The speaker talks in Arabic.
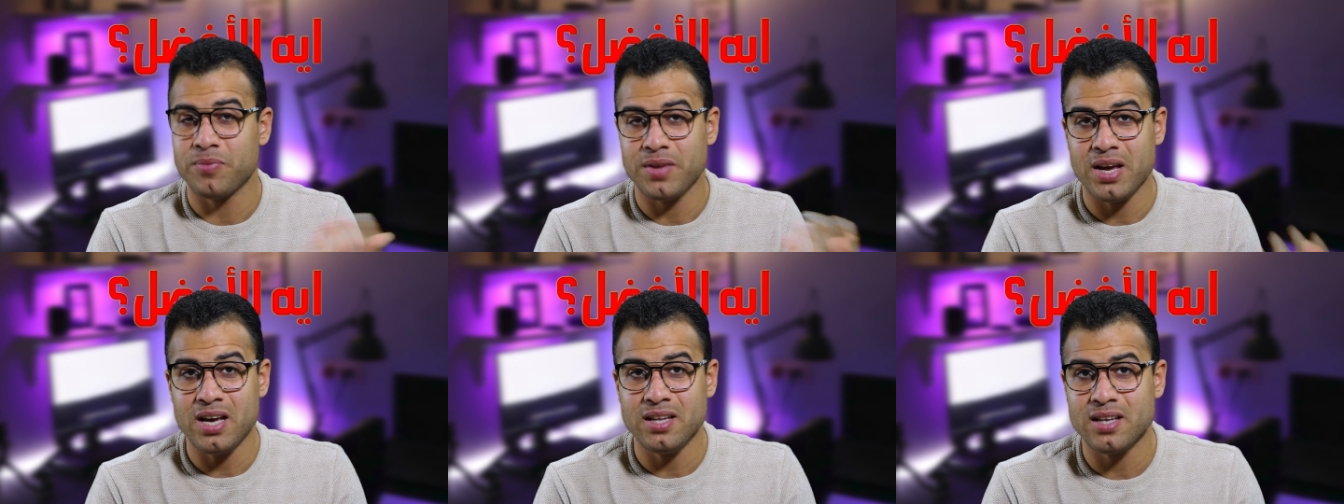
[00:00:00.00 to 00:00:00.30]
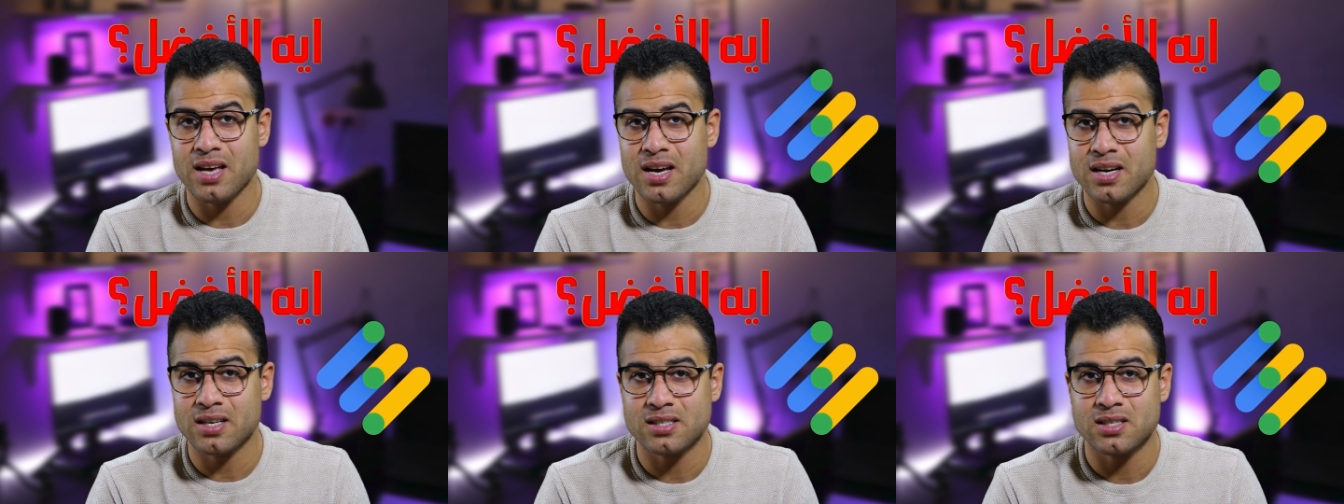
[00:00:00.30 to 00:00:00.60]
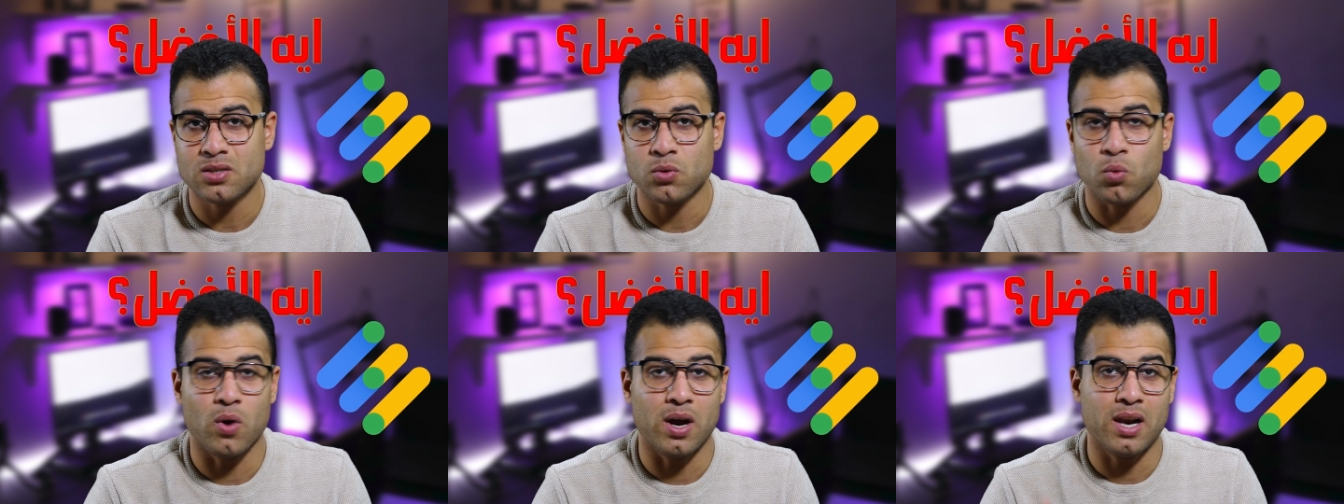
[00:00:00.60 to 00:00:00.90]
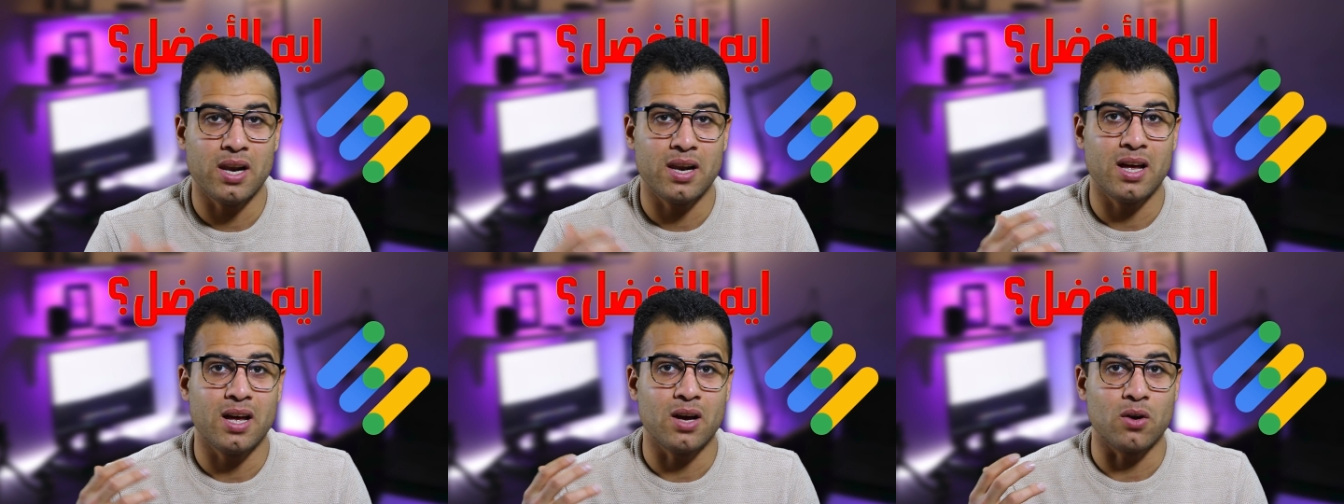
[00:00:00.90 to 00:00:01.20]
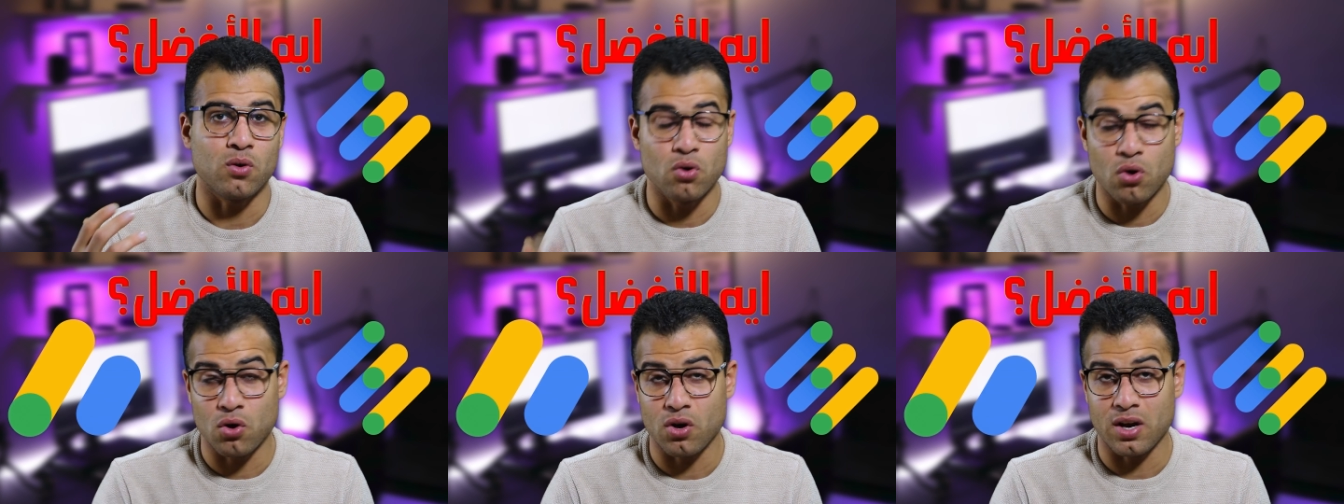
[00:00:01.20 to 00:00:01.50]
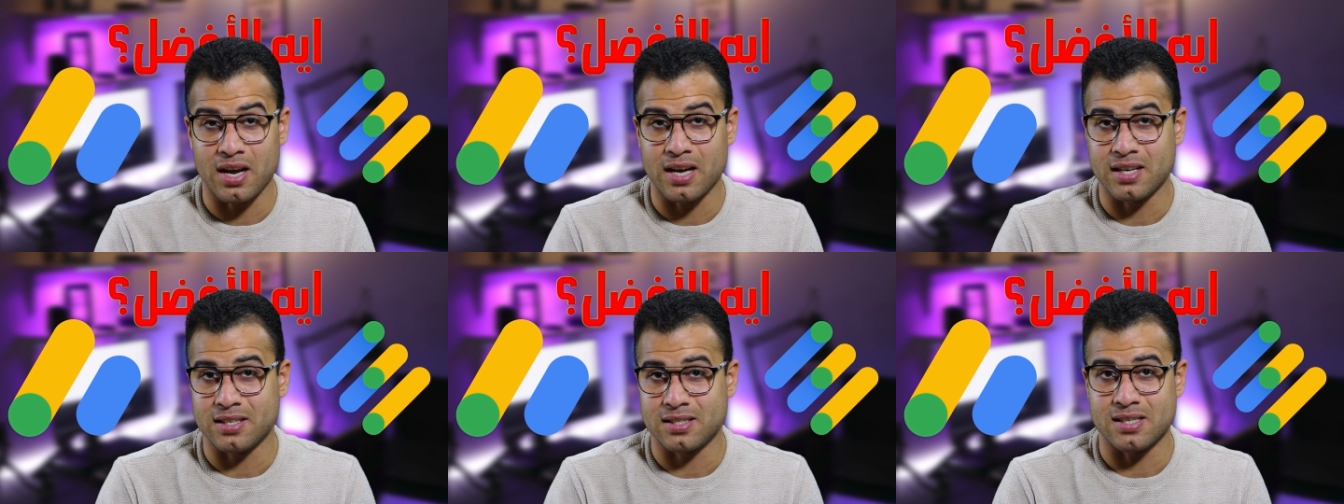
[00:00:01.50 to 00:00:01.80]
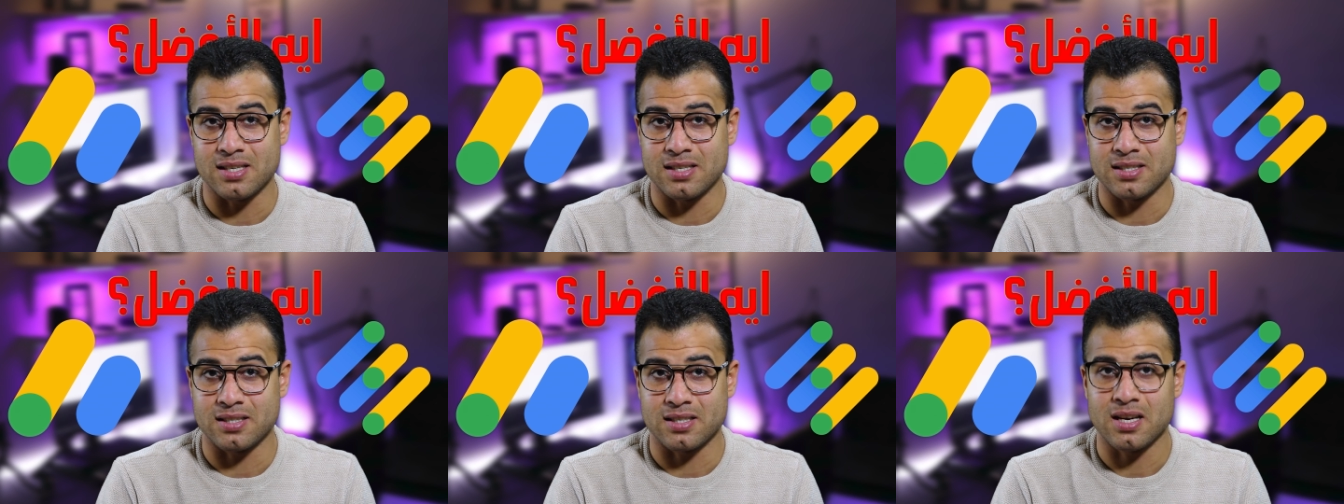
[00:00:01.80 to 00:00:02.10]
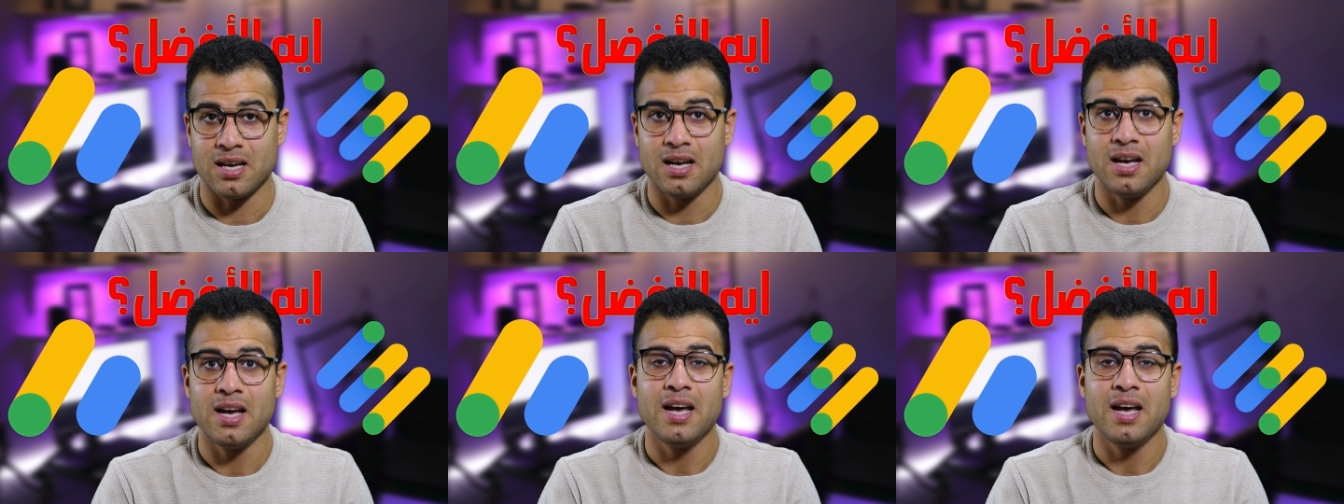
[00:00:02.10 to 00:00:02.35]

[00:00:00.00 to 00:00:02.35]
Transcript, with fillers: اي دي اكس ولا جوجل ادسنس